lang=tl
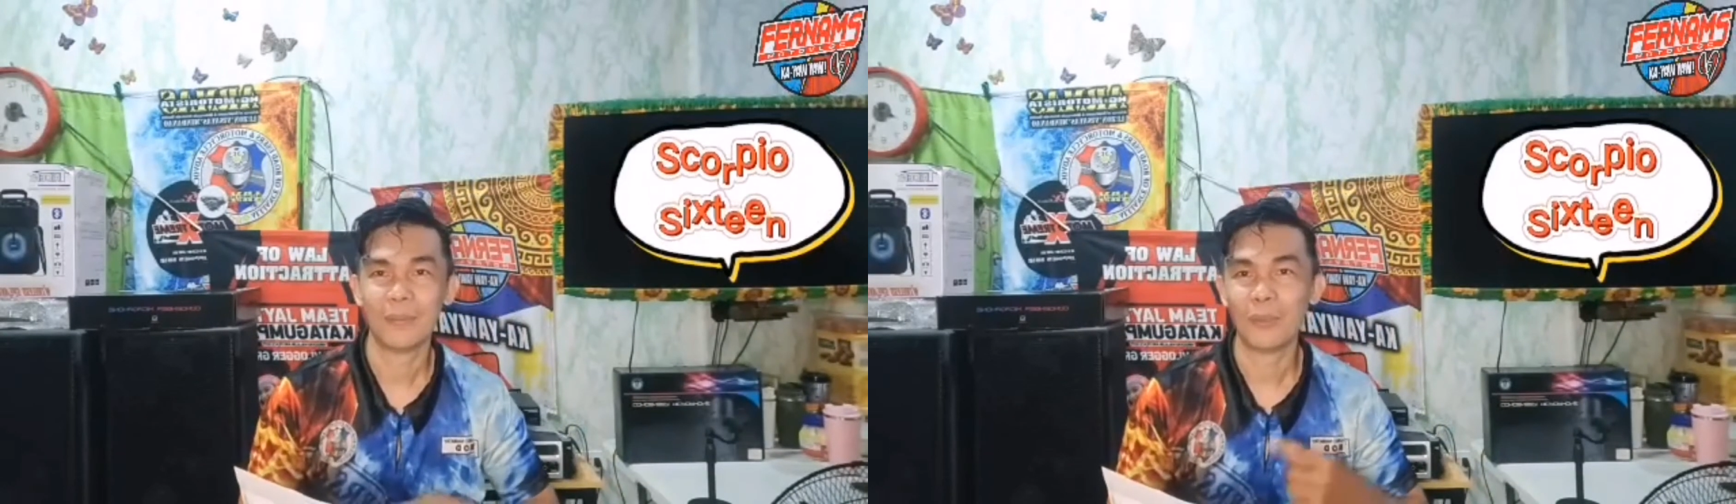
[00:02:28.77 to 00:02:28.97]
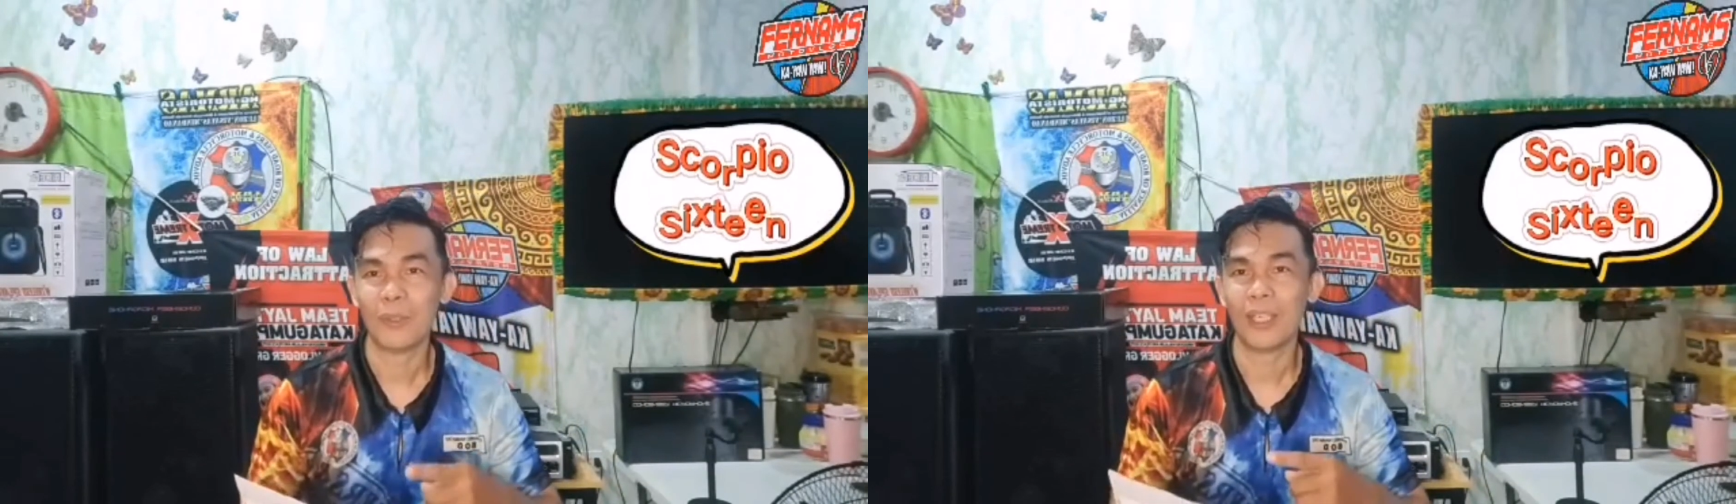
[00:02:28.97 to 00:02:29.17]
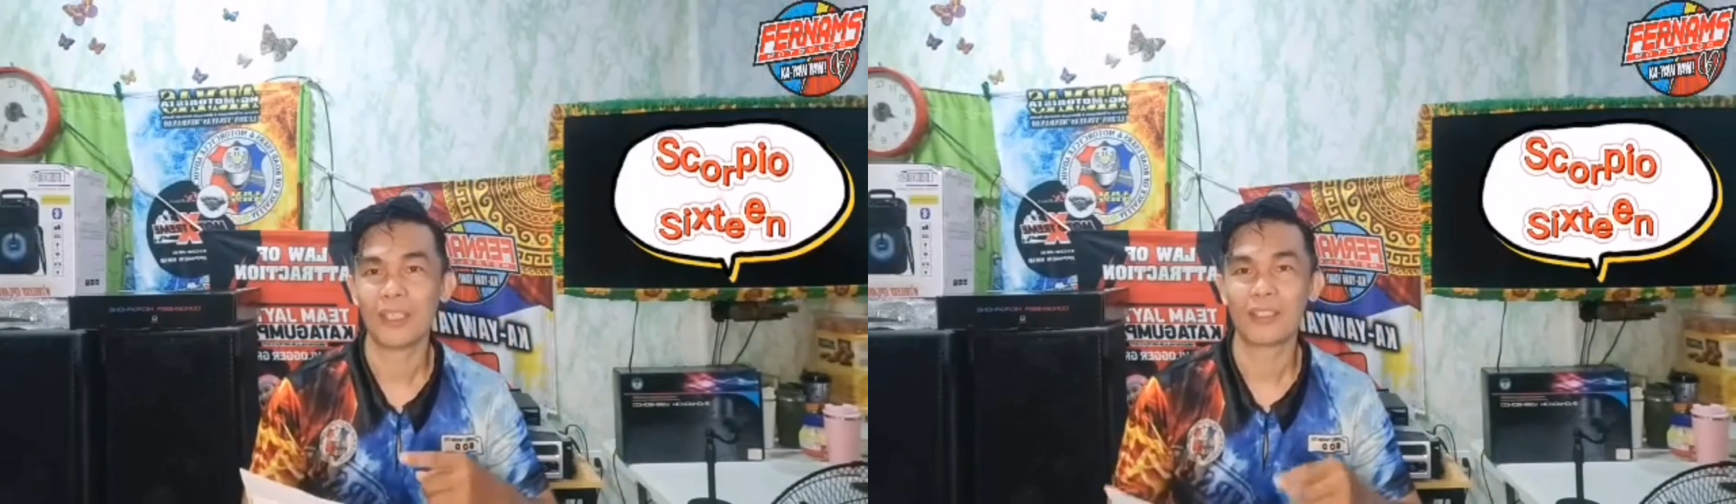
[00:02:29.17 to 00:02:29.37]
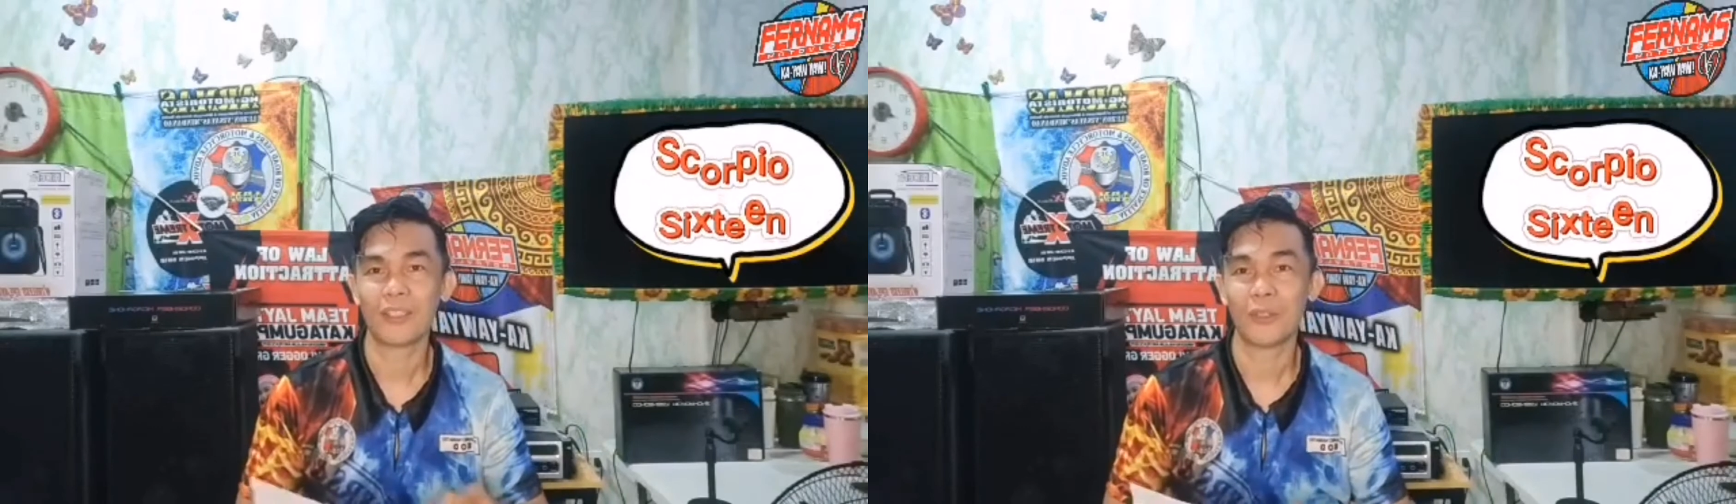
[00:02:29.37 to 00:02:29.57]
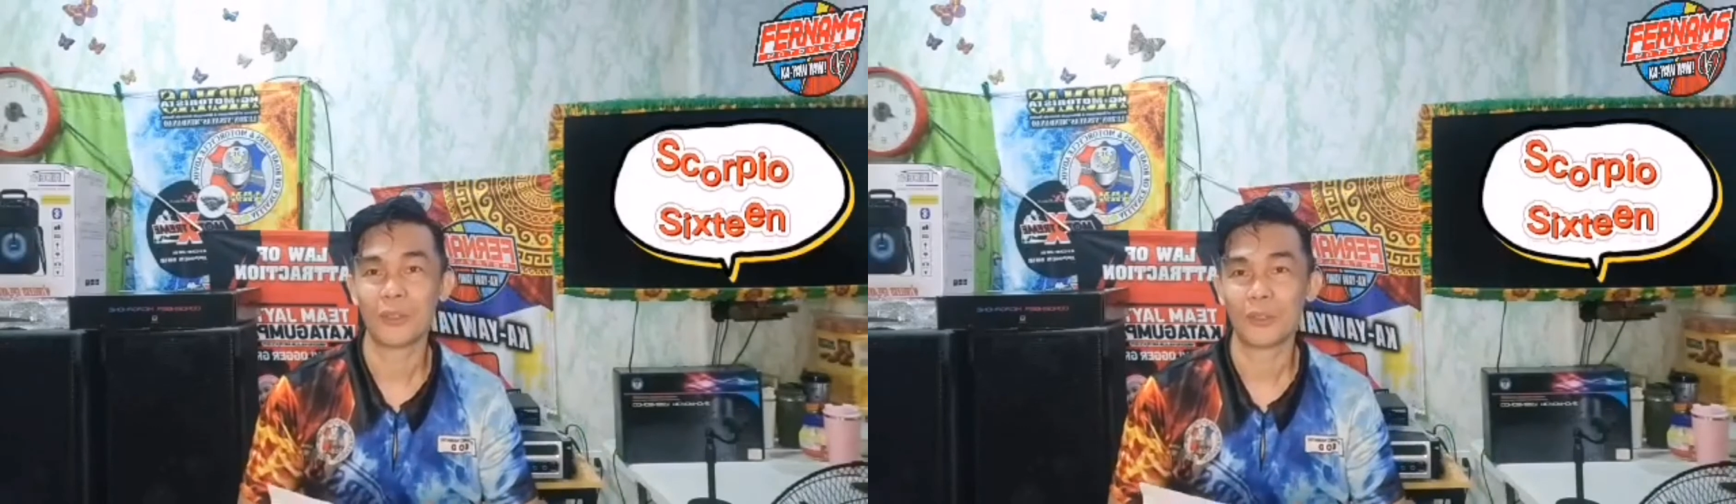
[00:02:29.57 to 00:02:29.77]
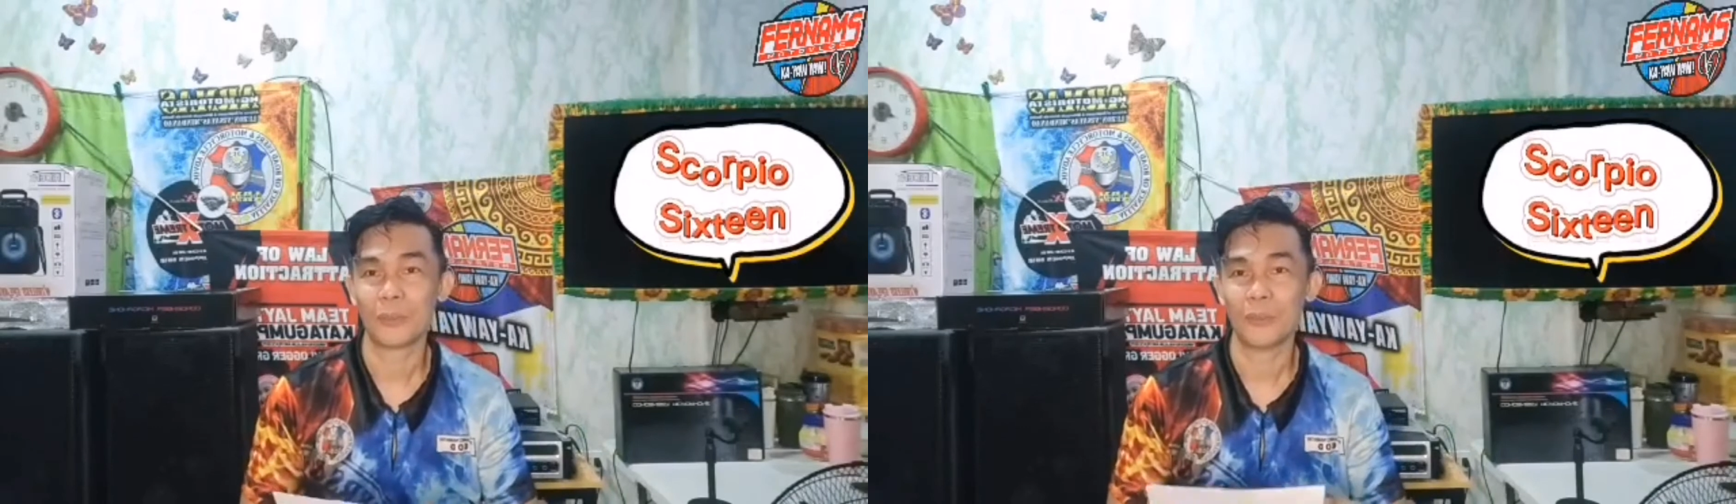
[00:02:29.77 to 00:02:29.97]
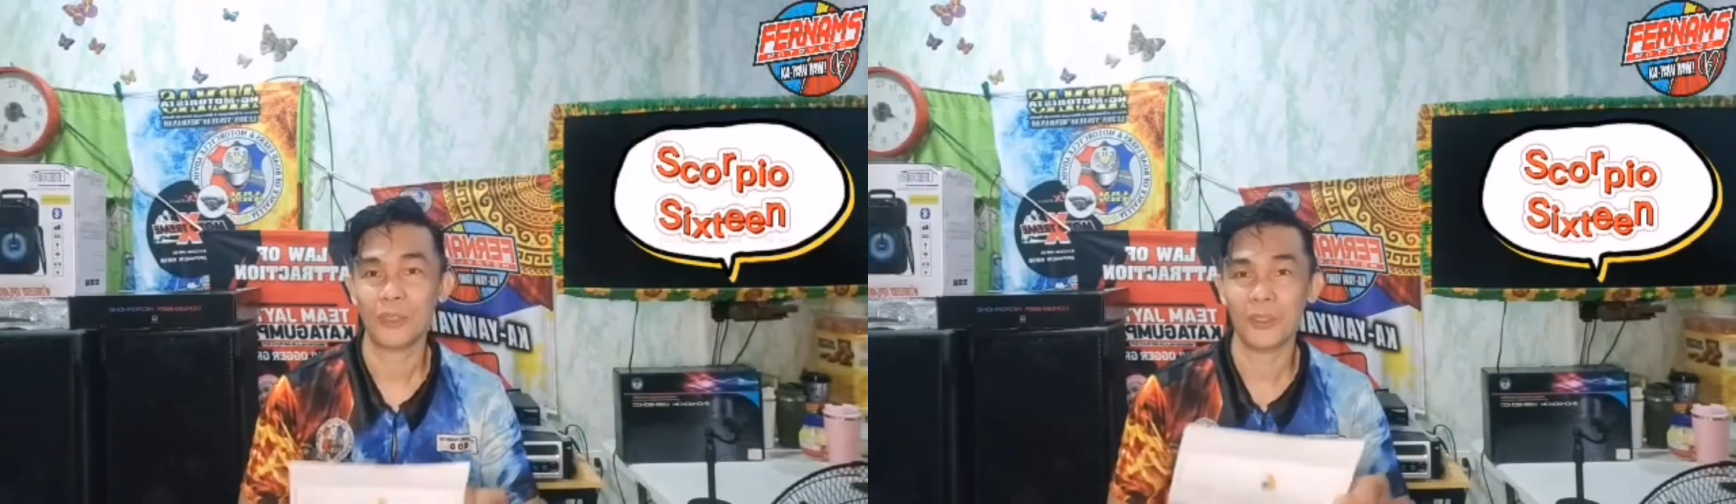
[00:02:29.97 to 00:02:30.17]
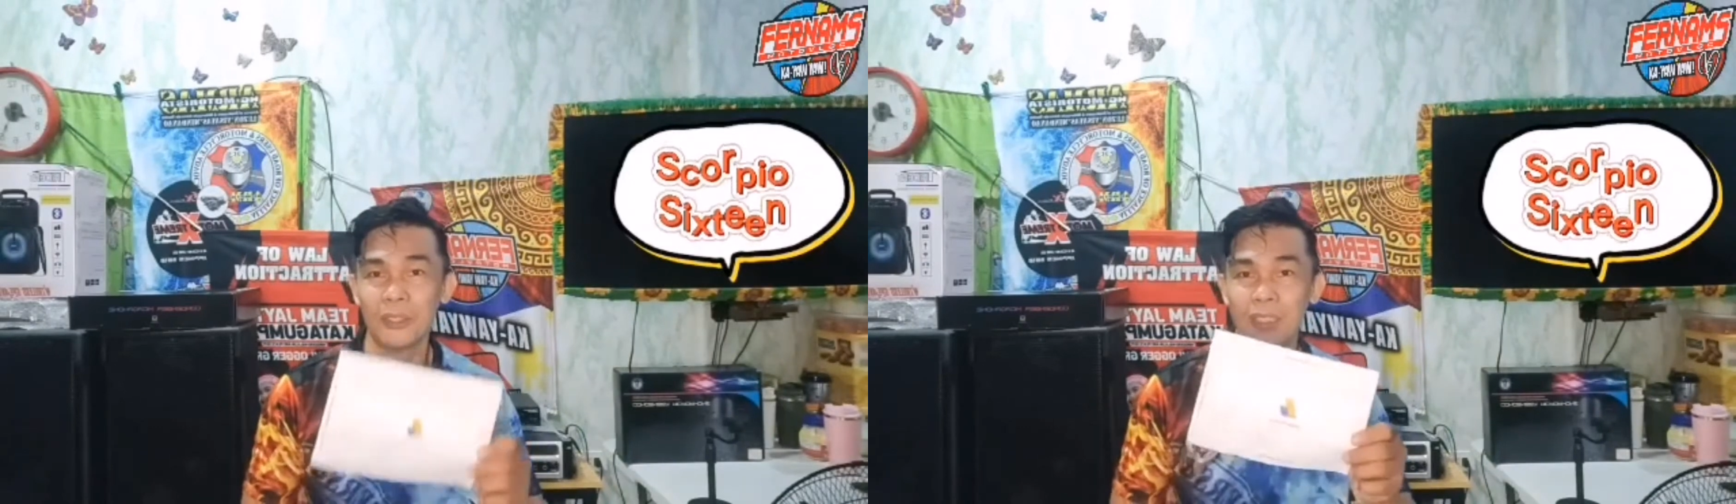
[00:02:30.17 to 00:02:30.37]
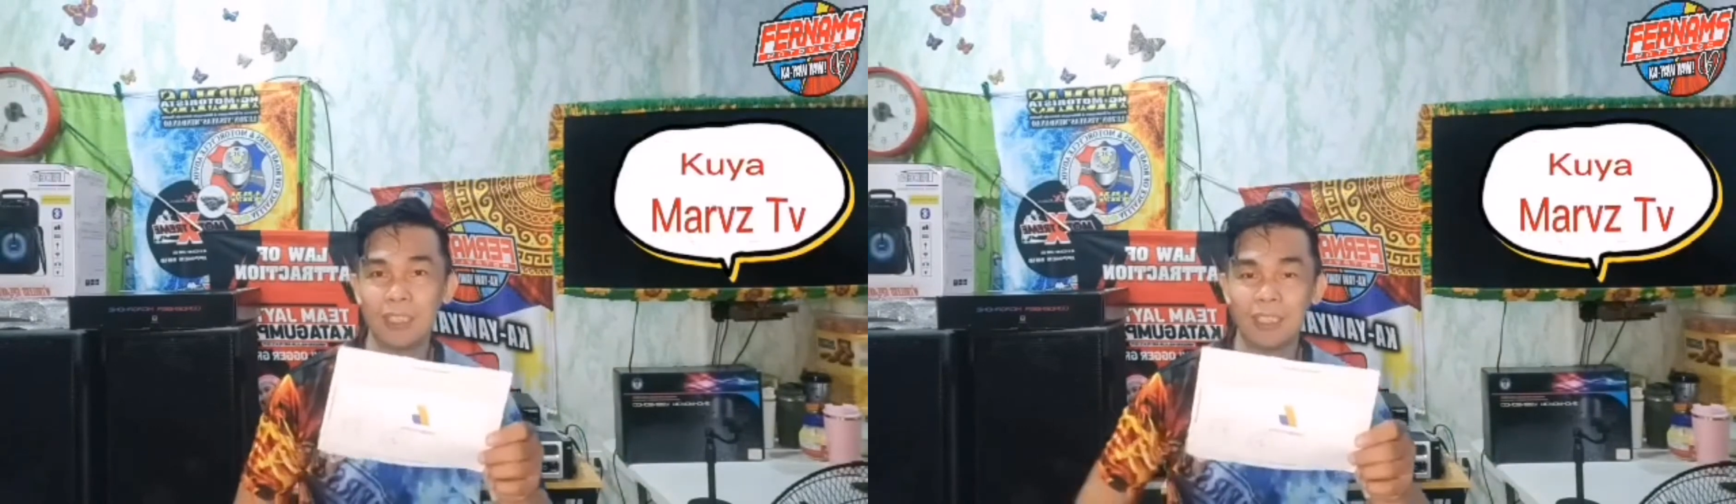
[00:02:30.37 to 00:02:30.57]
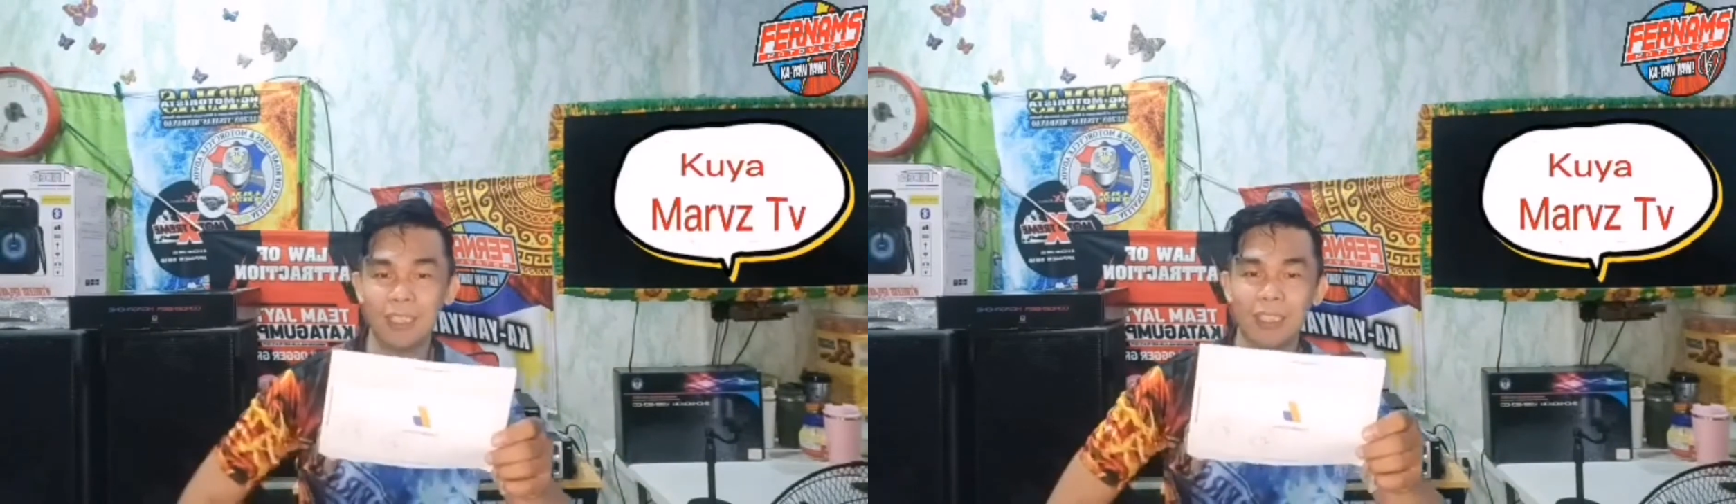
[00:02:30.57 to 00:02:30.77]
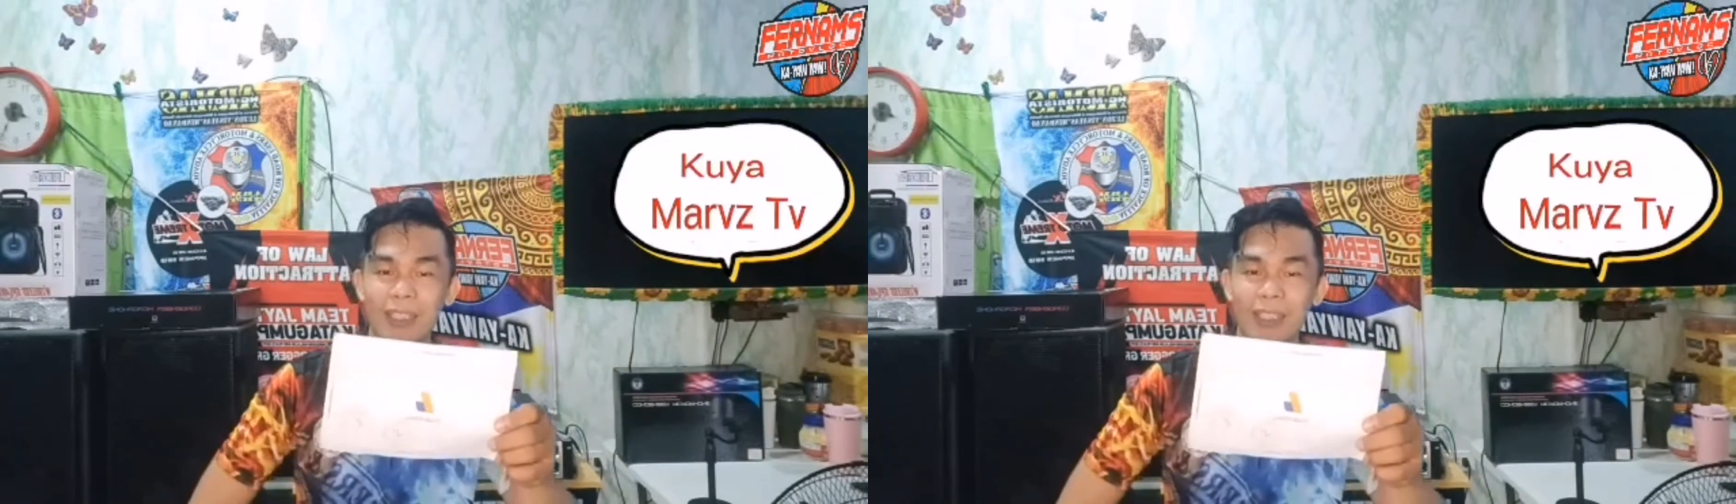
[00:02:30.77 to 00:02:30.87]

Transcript: buhay sa YouTube no at uh,